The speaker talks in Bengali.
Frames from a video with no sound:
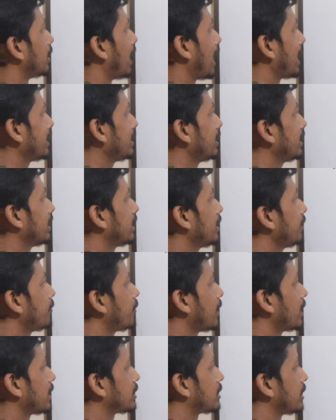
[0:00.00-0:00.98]
নাইনটি ডিগ্রি
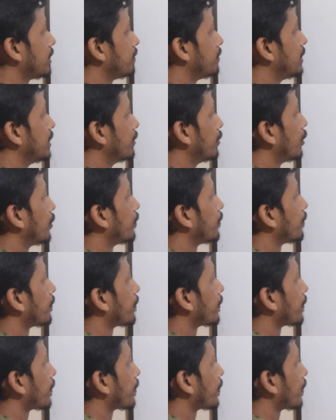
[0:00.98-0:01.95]
ফেস শিফট দেবো
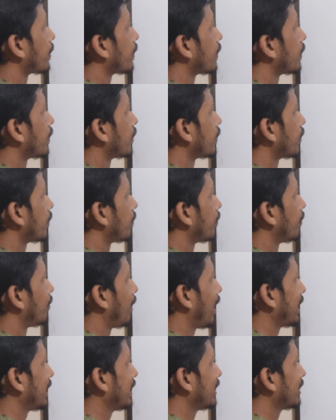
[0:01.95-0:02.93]

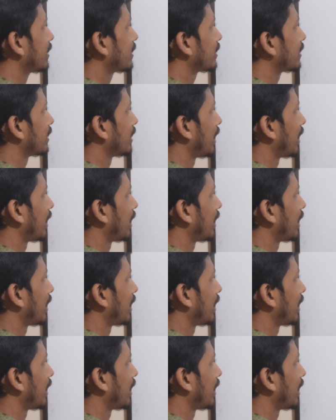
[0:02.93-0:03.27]
মাইনাস